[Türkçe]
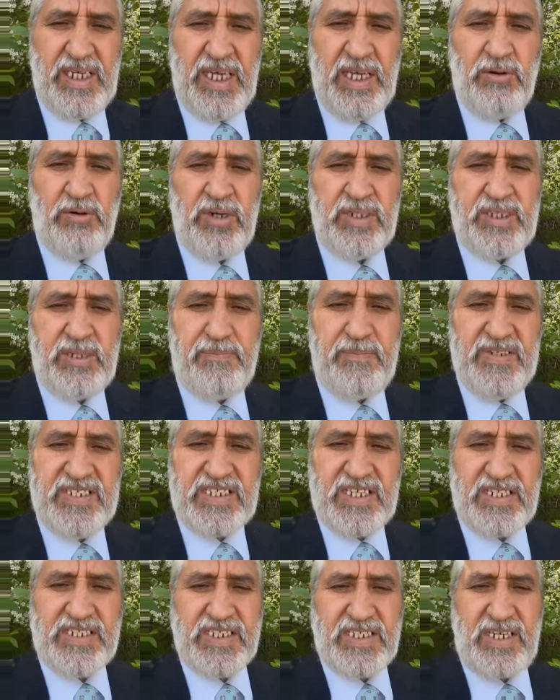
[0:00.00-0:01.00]
İmam Hatip
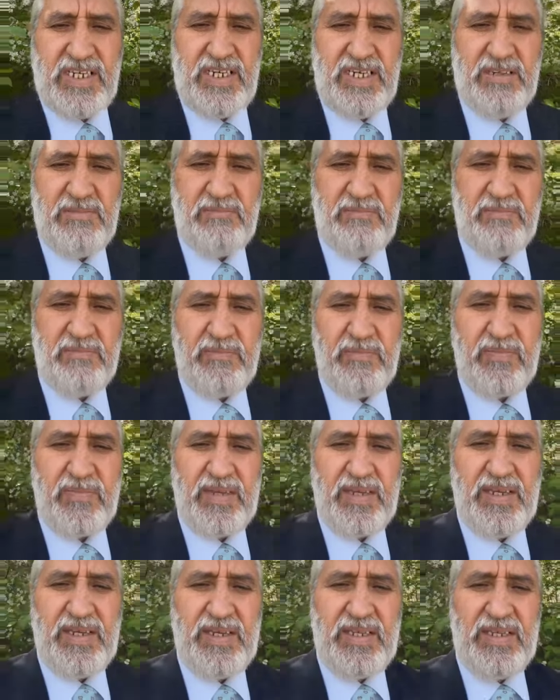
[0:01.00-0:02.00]
Lisesi
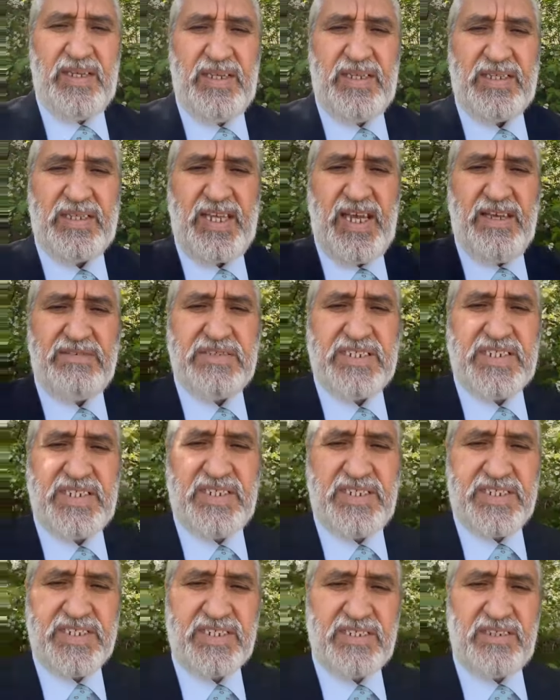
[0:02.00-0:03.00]

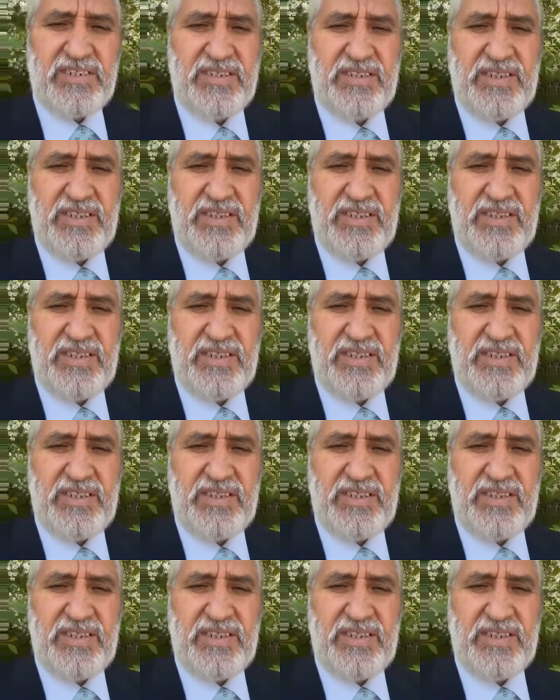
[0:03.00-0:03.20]
tefsir